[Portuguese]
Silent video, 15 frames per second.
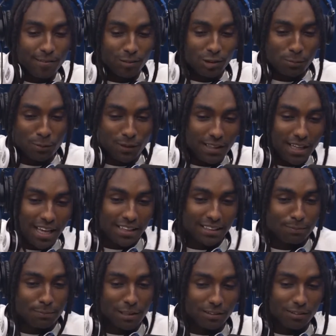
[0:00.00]
tipo,
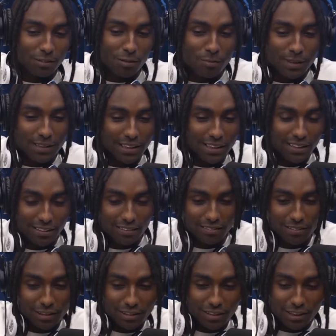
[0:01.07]
ideias para comecei a
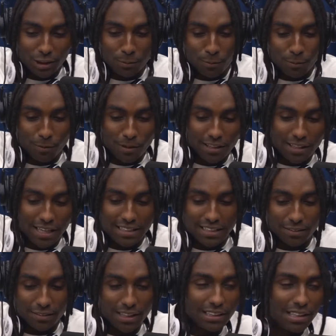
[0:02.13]
tipo,
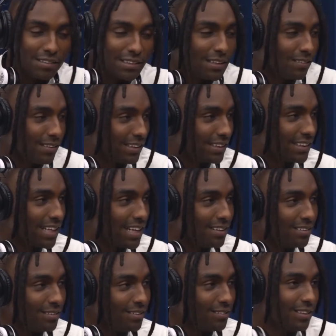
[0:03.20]
analisar o que estava sendo
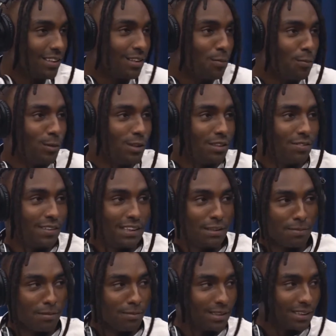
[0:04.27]
lançado e o que, que eu podia fazer
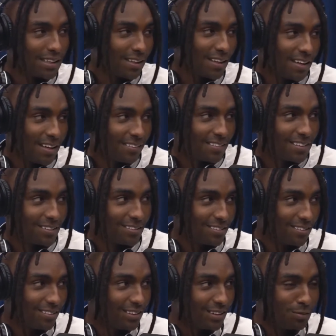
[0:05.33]
para me destacar,
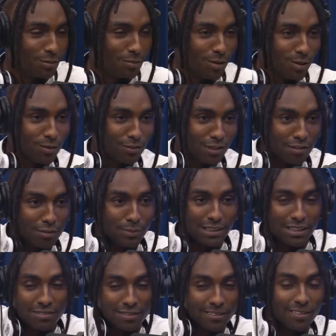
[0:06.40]
sacou? Eu, tipo, meio que ficava
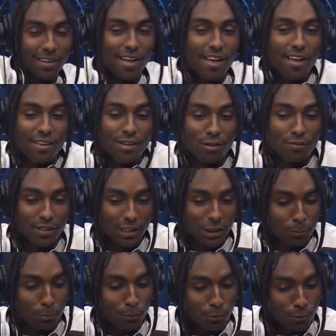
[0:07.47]
observando. E eu vi que,
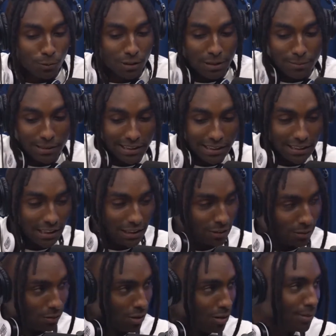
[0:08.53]
tipo, os MCs que já
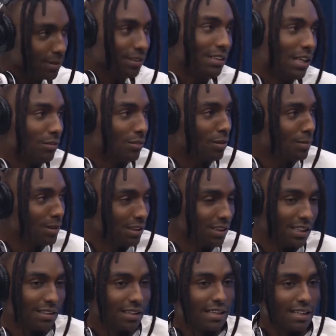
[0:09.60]
tinham nome, naturalmente
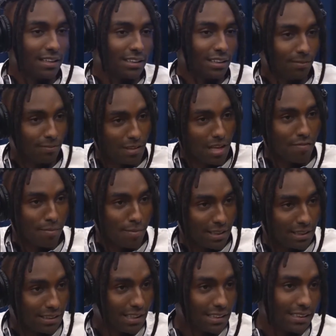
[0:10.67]
já a galera já dava
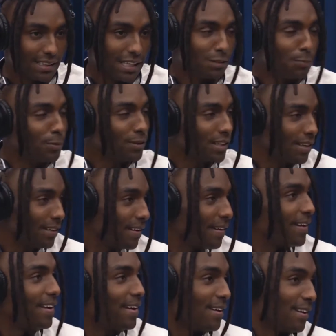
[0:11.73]
mais acesso, porque
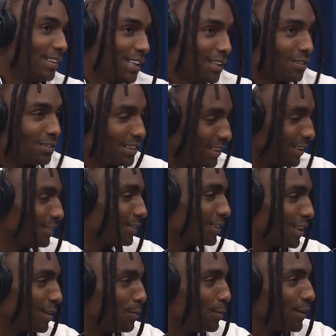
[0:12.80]
já conhecia o
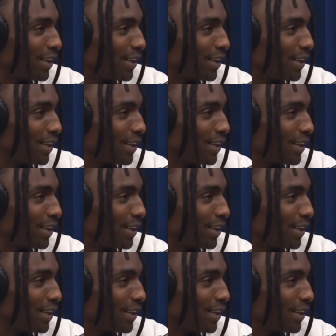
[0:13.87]
trampo